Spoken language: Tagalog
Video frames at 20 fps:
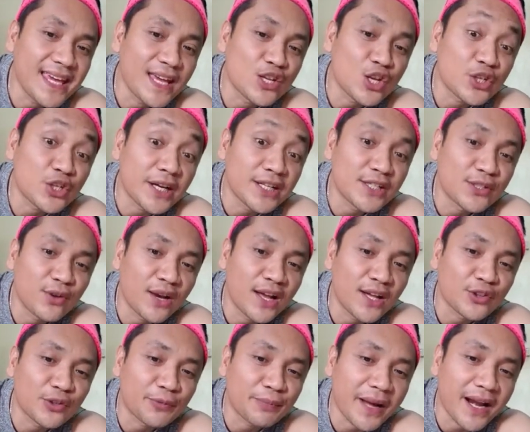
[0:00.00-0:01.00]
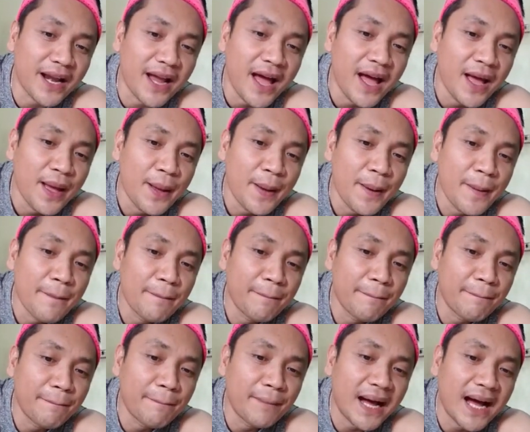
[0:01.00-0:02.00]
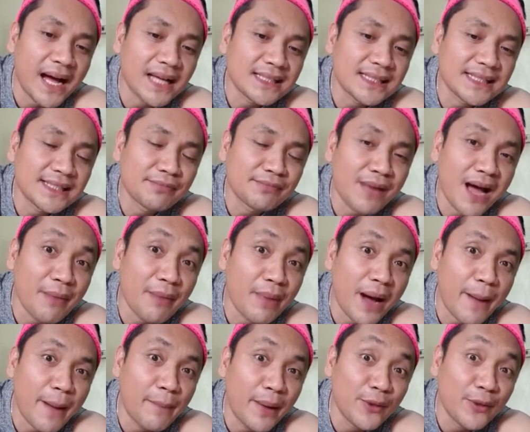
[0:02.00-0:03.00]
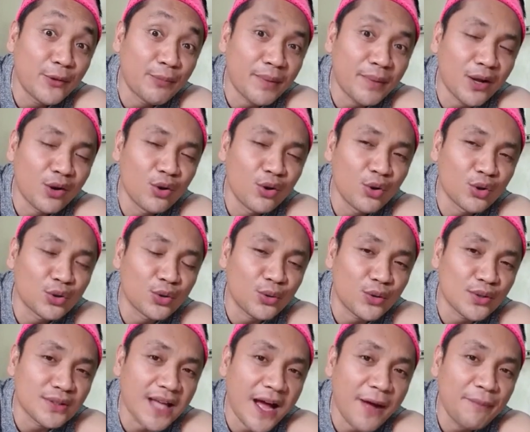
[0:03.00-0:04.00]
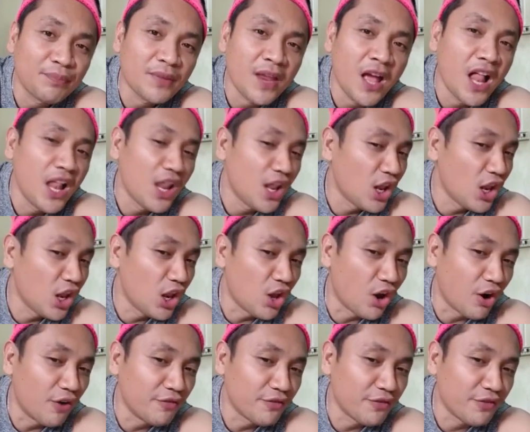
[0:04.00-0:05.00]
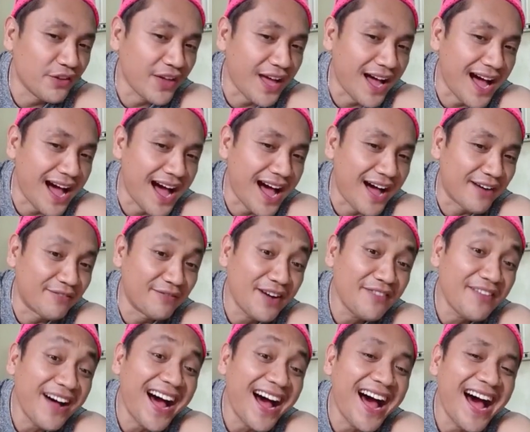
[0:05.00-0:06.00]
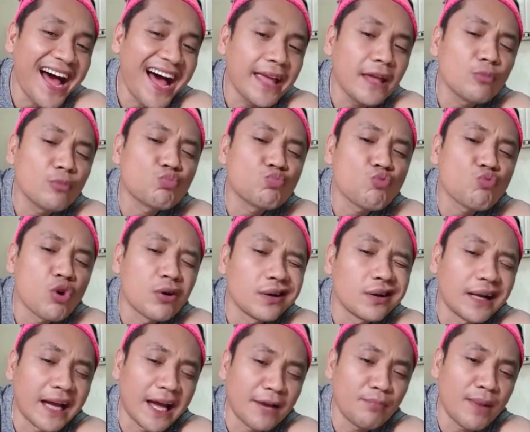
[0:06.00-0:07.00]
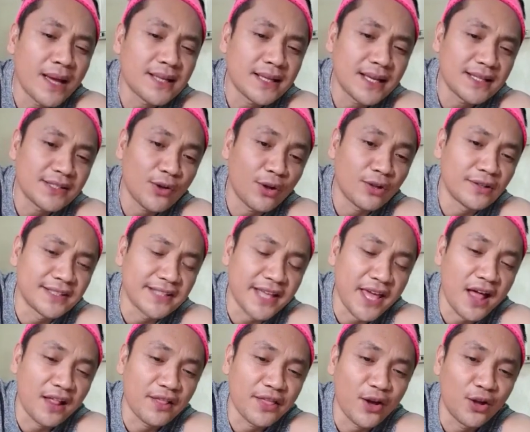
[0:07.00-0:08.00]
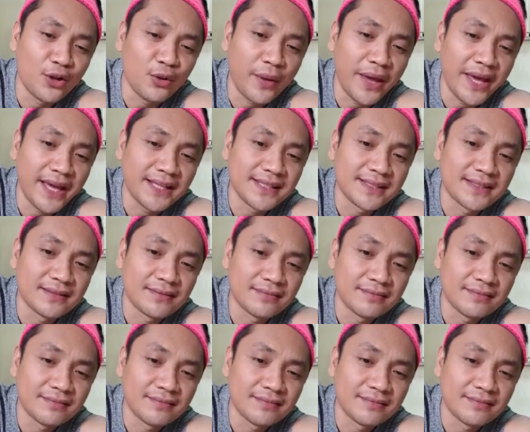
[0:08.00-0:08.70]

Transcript: I-charge ko lang to para mas mahaba-haba yung pagluluto ko sa lumpia. Bye-bye! God bless us all. Stay healthy always.